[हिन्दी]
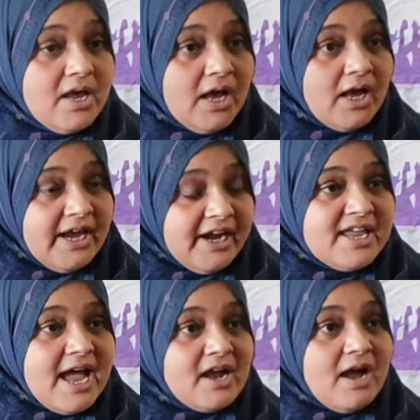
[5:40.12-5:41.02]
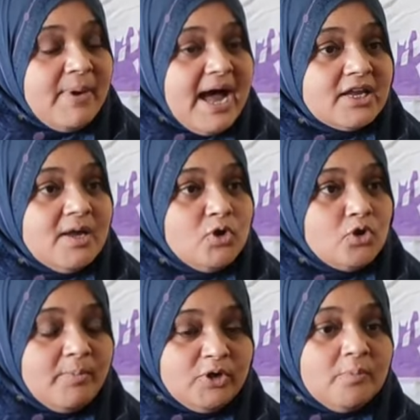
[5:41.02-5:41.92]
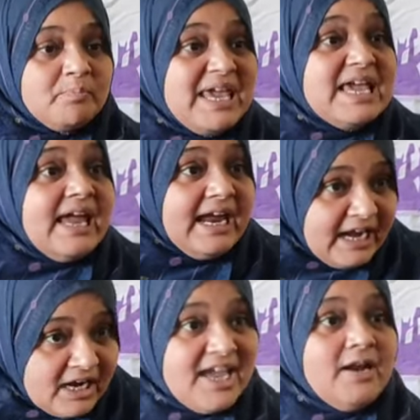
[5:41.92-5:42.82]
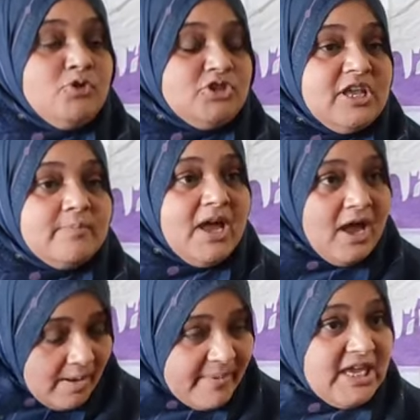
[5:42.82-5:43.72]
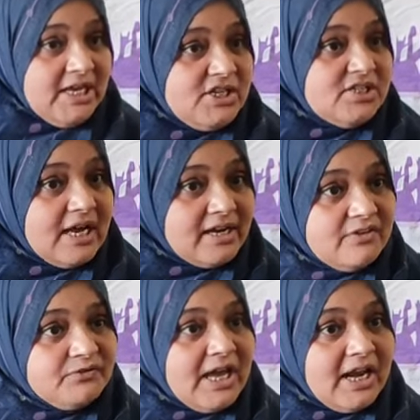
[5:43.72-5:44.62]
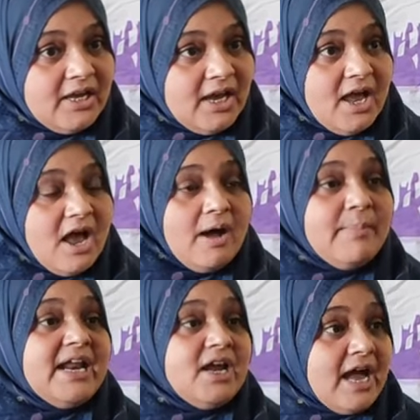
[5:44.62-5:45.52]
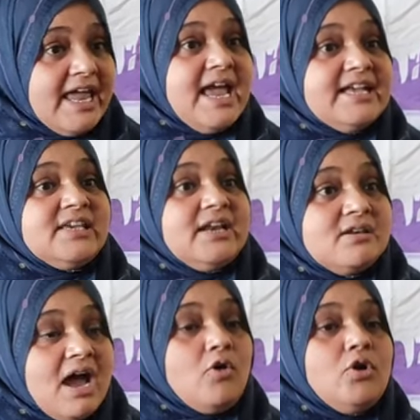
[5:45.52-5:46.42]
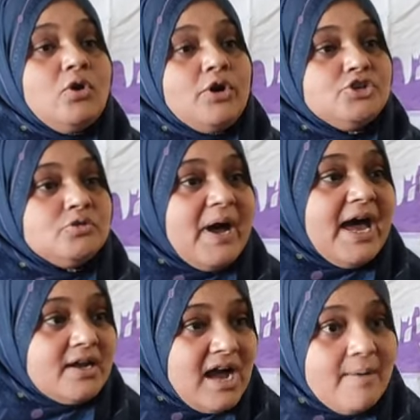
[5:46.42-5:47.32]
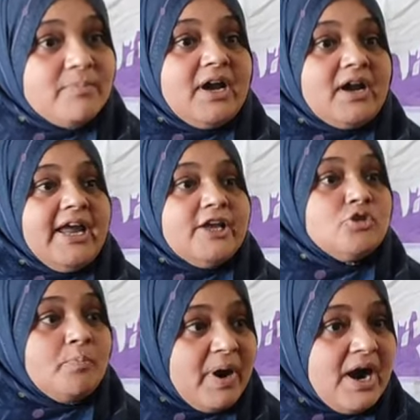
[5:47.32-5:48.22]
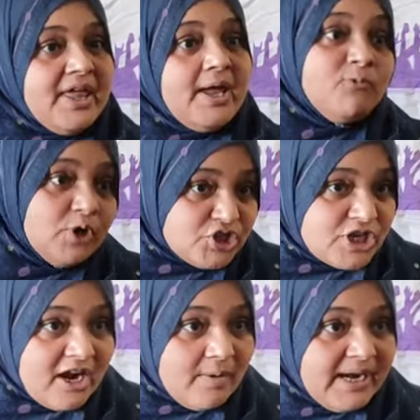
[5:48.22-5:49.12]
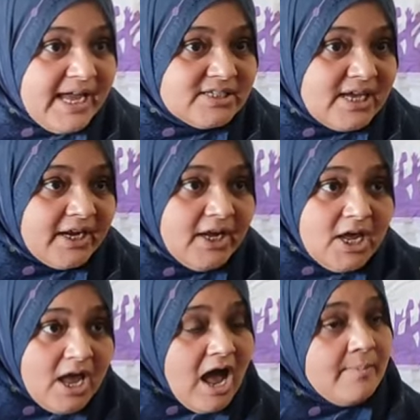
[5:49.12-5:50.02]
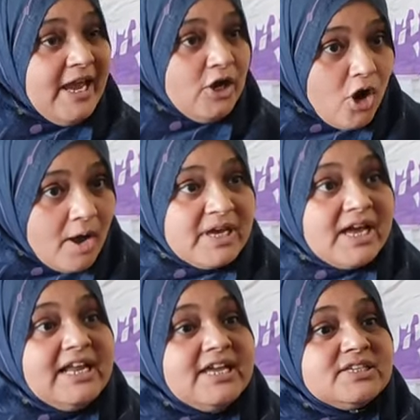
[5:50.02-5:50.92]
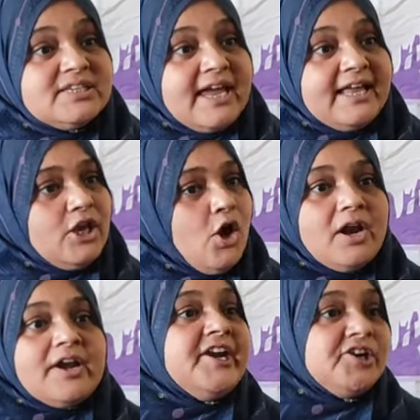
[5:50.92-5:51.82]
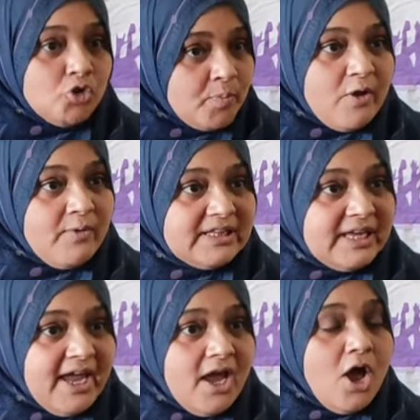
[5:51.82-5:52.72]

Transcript: है इंडिया का बाहर के मुल्कों में तो बींग ए इंडियन मुस्लिम हमें ये चीज़ तकलीफ़ दे रही है हमारे कई ऐसे लाखों लोग हैं जो बाहर काम कर रहे हैं जो पढ़ रहे हैं वो निशाना बनाए जा रहे हैं हम इकोनॉमिकली जिसे कहते हैं ऑलरेडी डूबे हुए थे